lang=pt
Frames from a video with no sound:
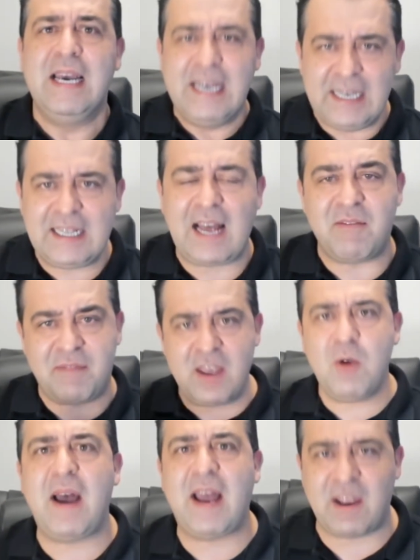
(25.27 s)
Ainda vem
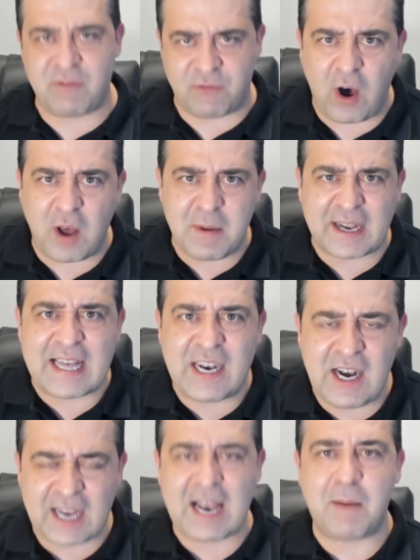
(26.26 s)
uma reforma
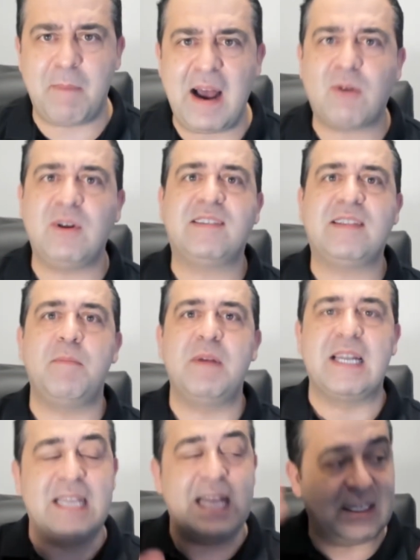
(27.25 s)
querendo acabar com a
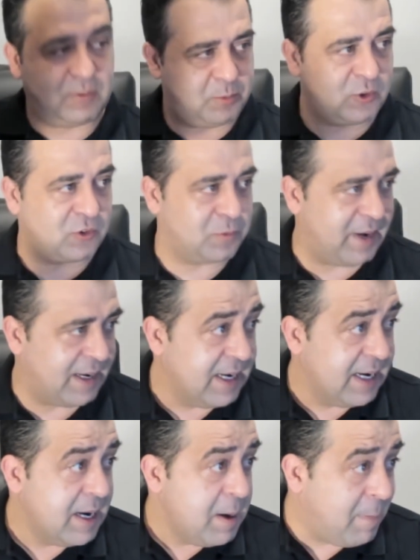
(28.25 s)
estabilidade. Pois bem,
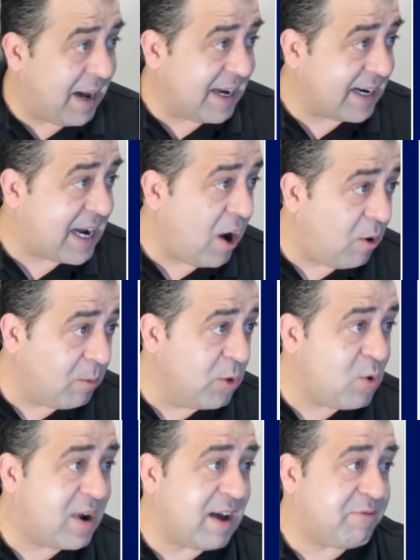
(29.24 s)
Marcalmo
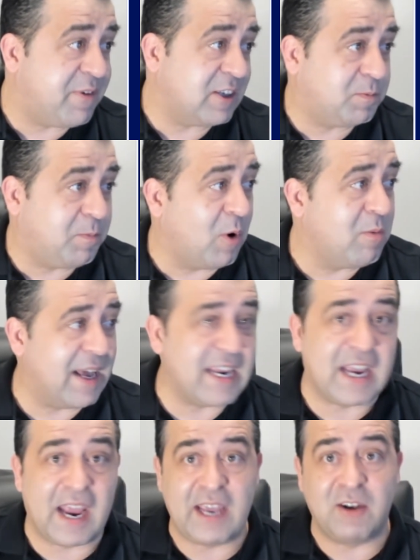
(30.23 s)
nunca fez bom
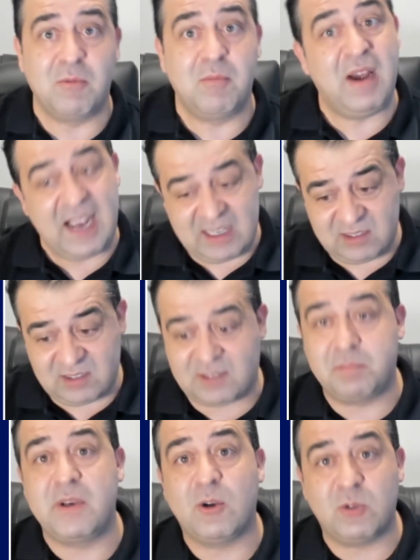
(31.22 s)
marinheiro,
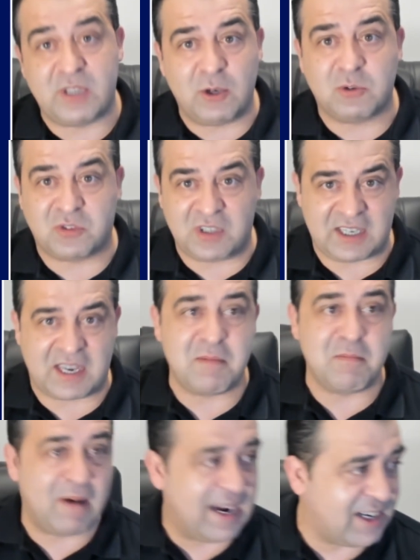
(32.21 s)
mas, meu Deus, hein, que
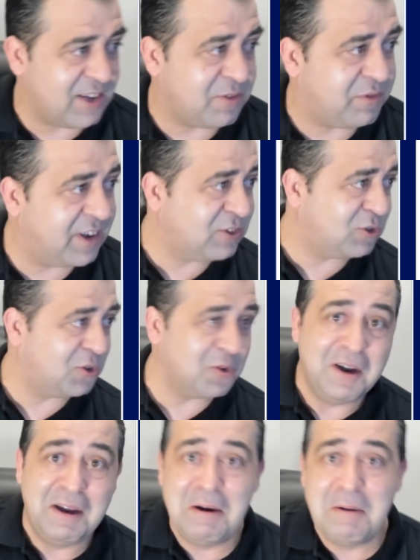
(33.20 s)
mar
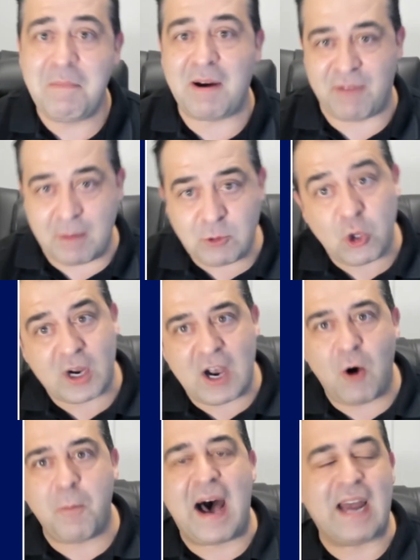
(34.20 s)
difícil mas vamos tocar
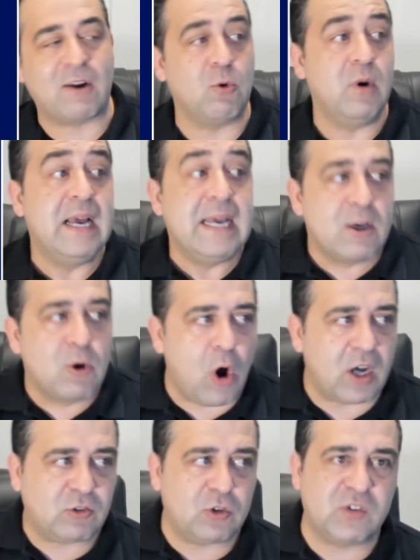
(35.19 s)
o barco.
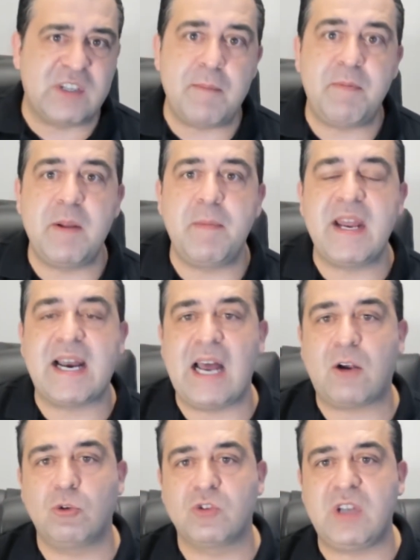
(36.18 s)
Gosto sempre de
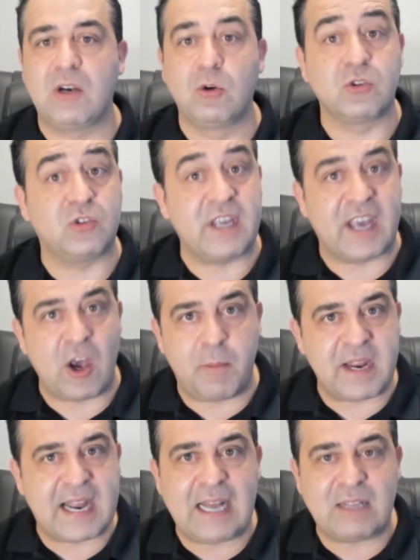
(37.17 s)
brincar com os alunos. Ninguém é
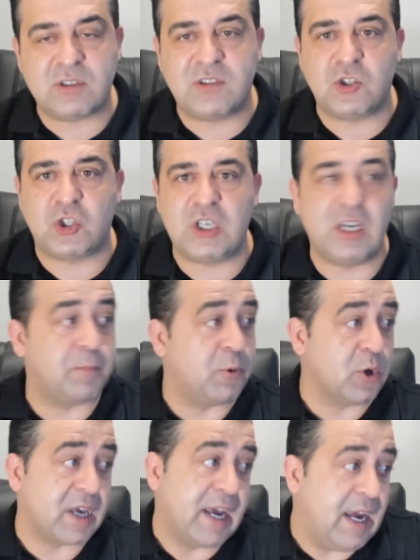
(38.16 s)
obrigado a assistir,
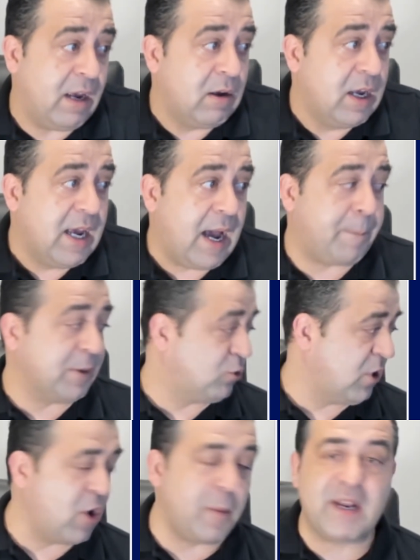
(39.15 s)
porque a
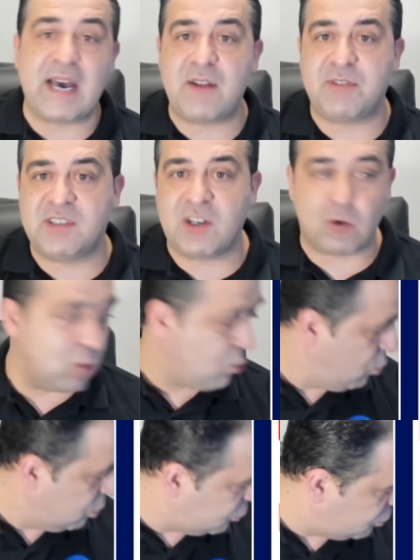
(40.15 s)
pessoa não é obrigada a fazer
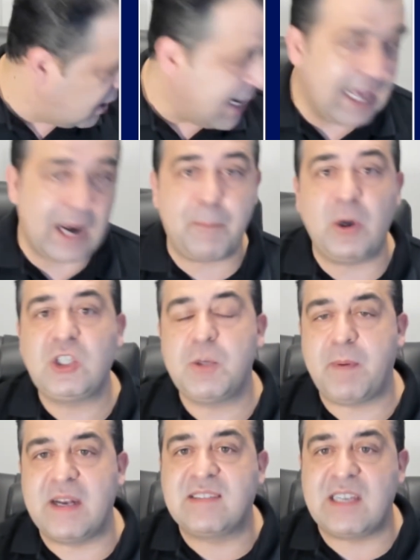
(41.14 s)
concurso. Ela pode ir
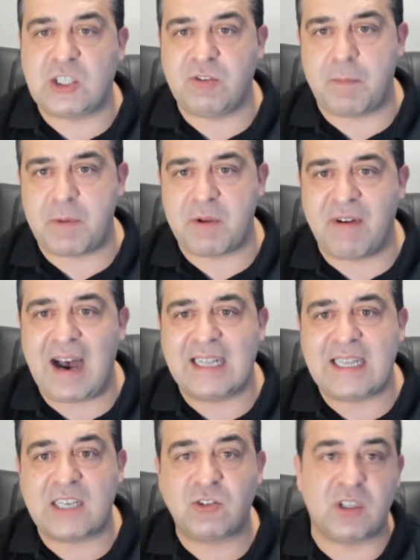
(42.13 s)
para a iniciativa
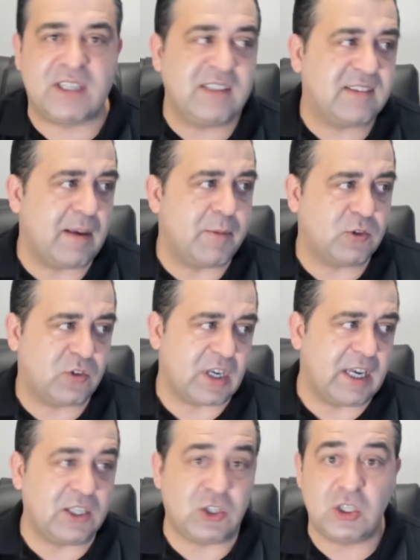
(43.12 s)
privada, ela só tem de saber o
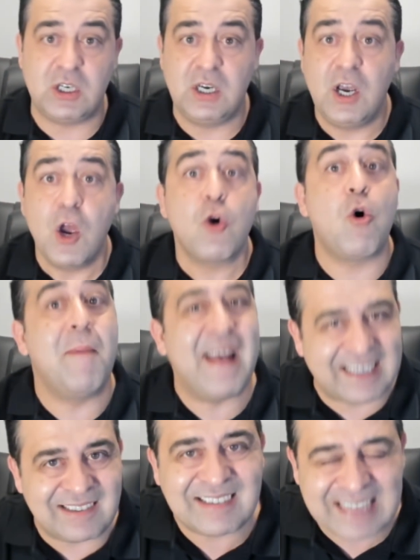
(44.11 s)
seguinte: como é
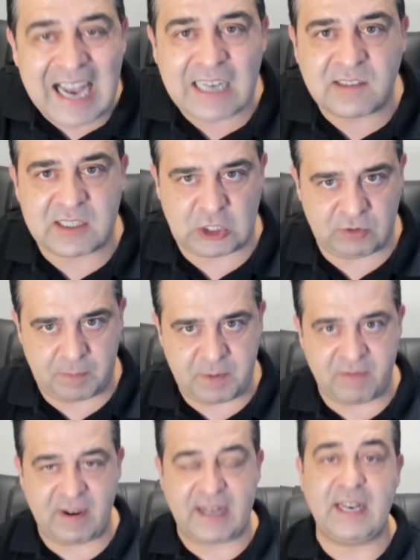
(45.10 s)
que está a iniciativa
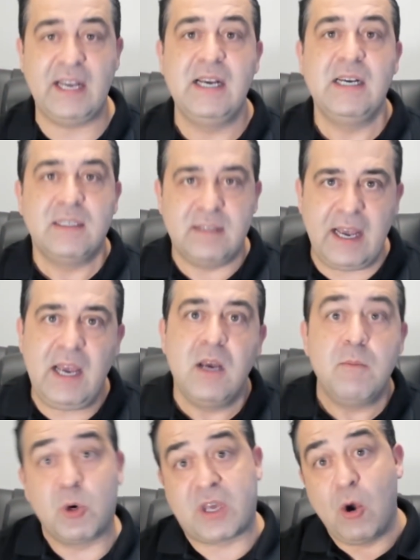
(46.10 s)
privada, né?
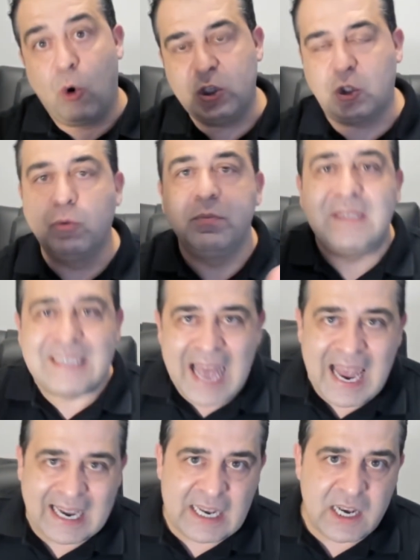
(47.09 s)
Porque hoje um
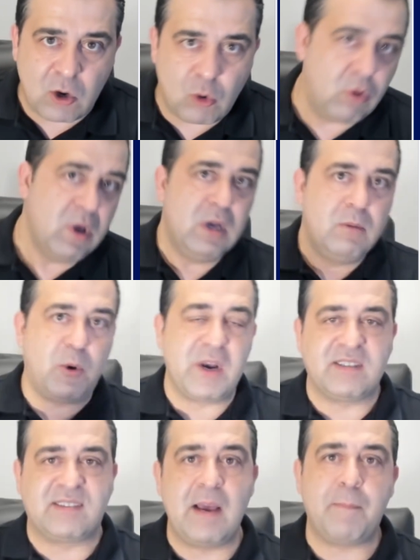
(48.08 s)
técnico, por
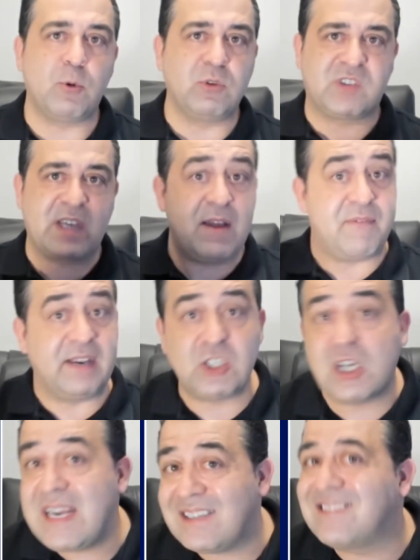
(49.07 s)
exemplo, um escrevente
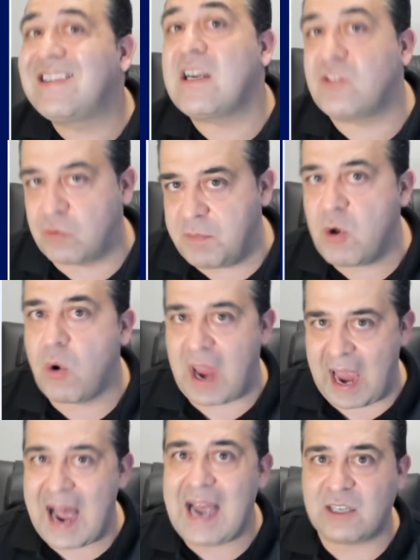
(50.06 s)
ganha 6 mil
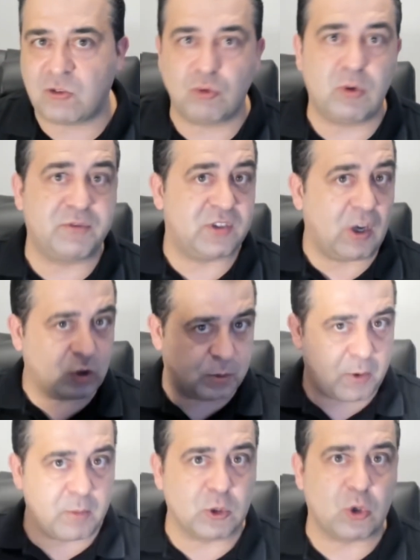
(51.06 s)
reais, um oficial de
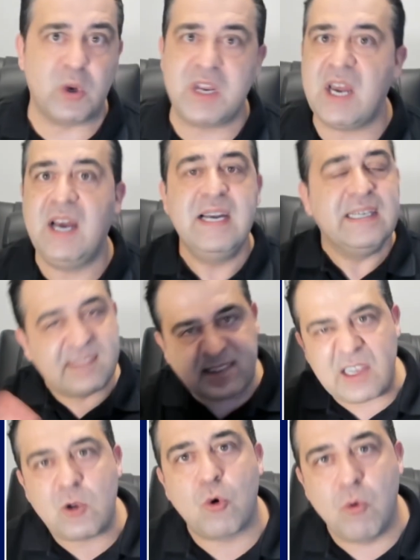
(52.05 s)
promotoria
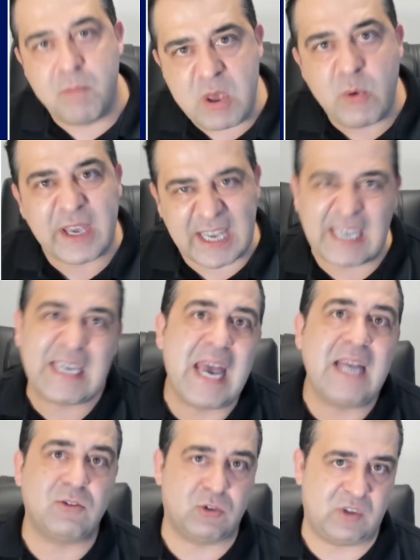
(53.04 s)

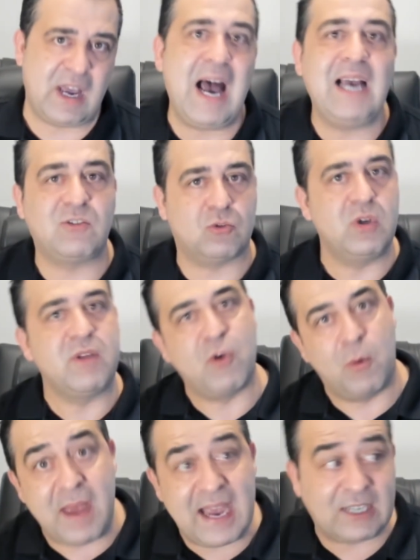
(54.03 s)
5.500 reais com
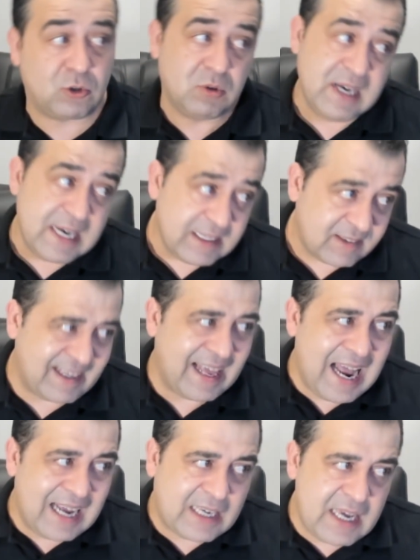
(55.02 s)
nível médio.
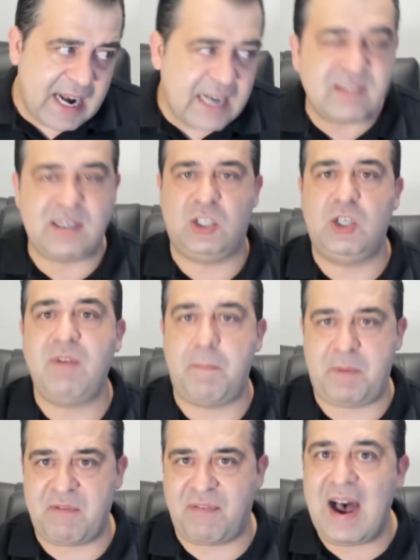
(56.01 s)
Será que na iniciativa
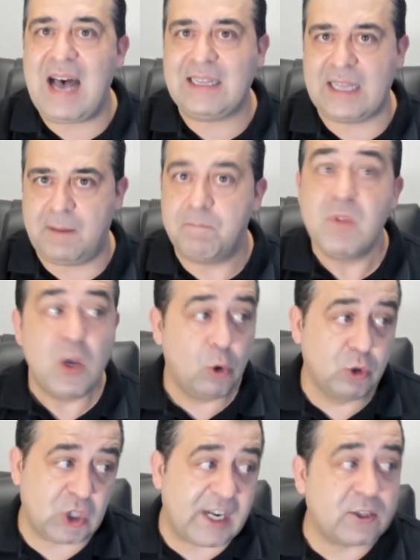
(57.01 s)
privada
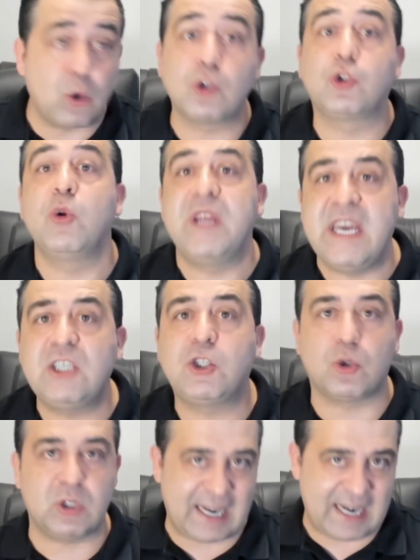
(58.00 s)
o diretor
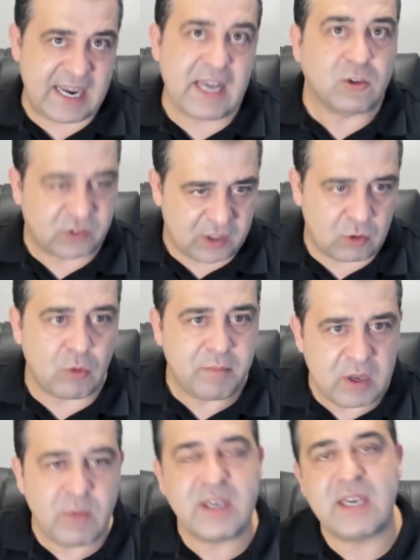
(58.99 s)
jurídico está ganhando
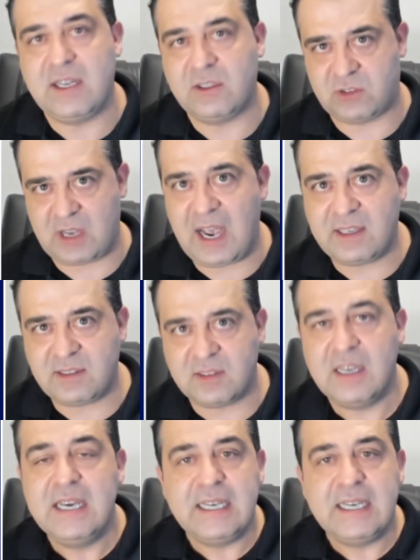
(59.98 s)
5.500 reais?